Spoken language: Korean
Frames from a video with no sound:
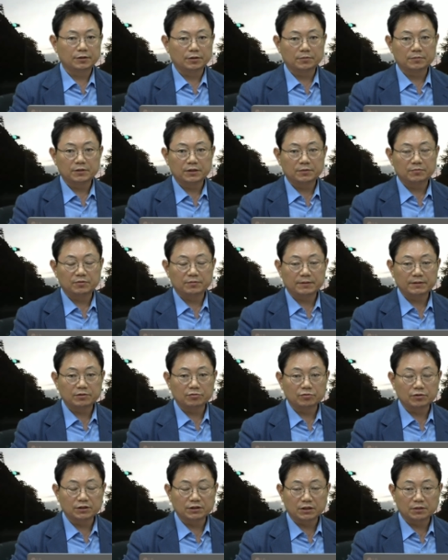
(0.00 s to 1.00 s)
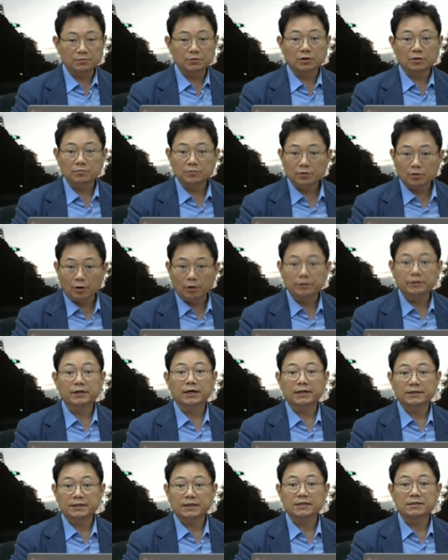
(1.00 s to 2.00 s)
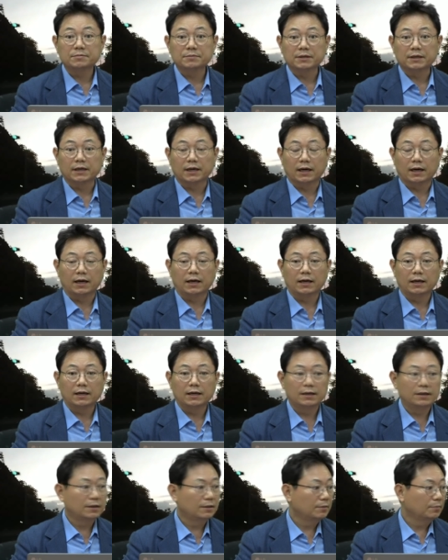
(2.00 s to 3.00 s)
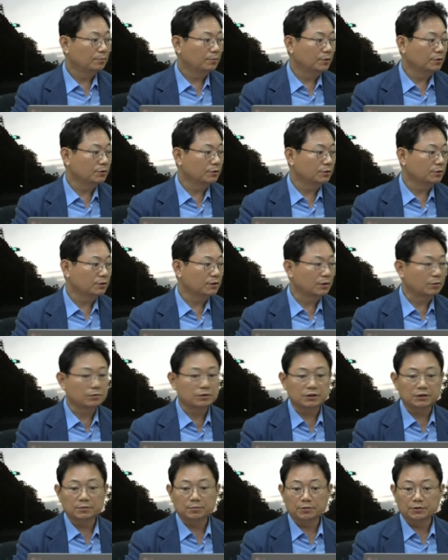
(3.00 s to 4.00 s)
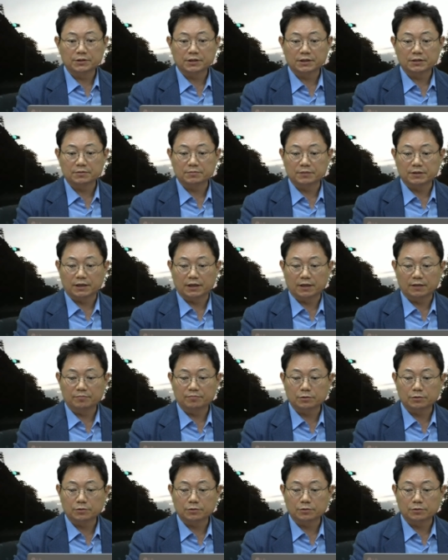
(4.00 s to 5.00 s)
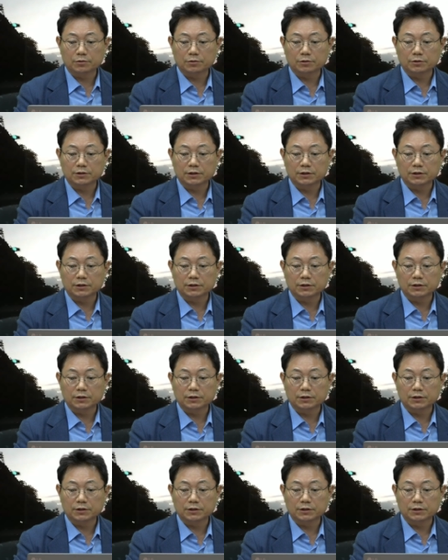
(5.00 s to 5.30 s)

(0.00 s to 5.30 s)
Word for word: 여러분들이 불박차 운전자라면 여러분들은 어떻게 하시겠습니까? 먼저 어떤 사고인지 보시겠습니다. 불박차